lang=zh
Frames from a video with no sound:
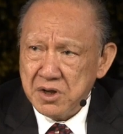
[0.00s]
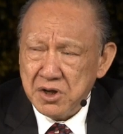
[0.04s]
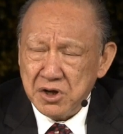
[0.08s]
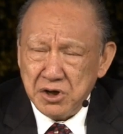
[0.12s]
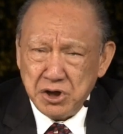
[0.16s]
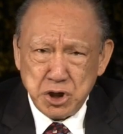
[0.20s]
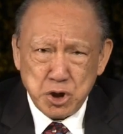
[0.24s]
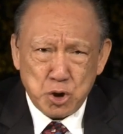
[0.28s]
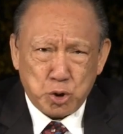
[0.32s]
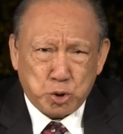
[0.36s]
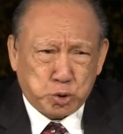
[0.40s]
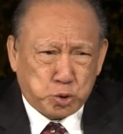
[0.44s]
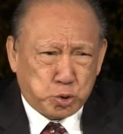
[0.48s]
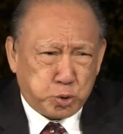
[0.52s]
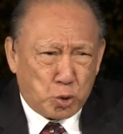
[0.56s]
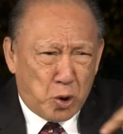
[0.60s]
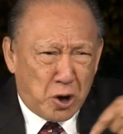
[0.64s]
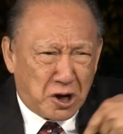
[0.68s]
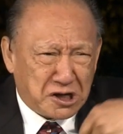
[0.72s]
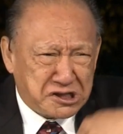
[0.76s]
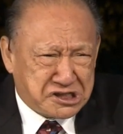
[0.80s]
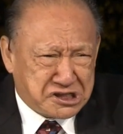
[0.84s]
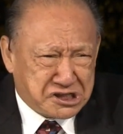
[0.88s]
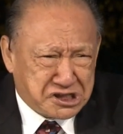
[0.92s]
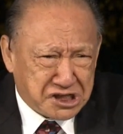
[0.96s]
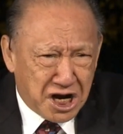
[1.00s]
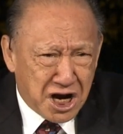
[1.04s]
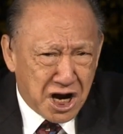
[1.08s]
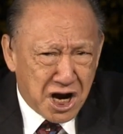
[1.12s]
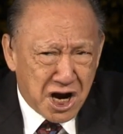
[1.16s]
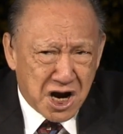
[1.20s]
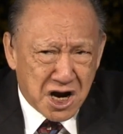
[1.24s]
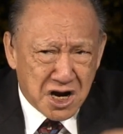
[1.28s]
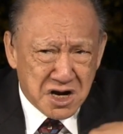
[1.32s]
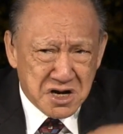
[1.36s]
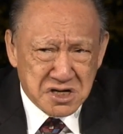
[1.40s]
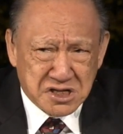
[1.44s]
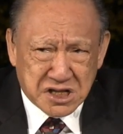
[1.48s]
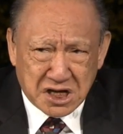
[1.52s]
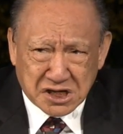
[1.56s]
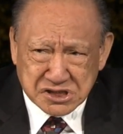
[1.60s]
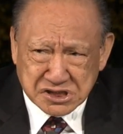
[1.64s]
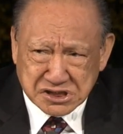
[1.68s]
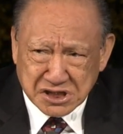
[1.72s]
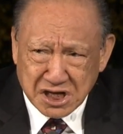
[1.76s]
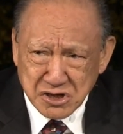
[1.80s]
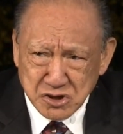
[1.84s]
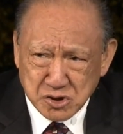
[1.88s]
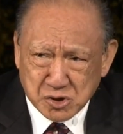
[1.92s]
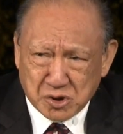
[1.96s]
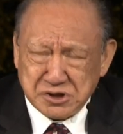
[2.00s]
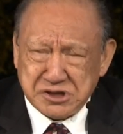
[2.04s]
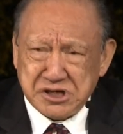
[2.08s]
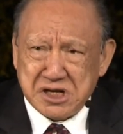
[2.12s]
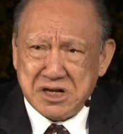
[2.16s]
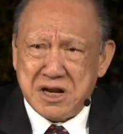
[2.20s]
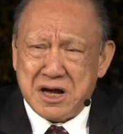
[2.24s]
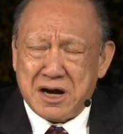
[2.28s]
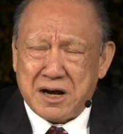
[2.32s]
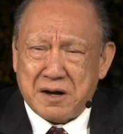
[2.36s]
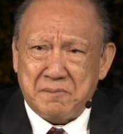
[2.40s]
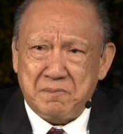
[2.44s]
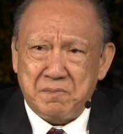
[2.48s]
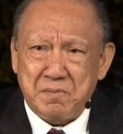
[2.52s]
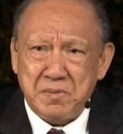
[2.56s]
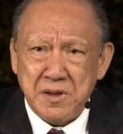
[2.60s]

你有多深的神学信仰，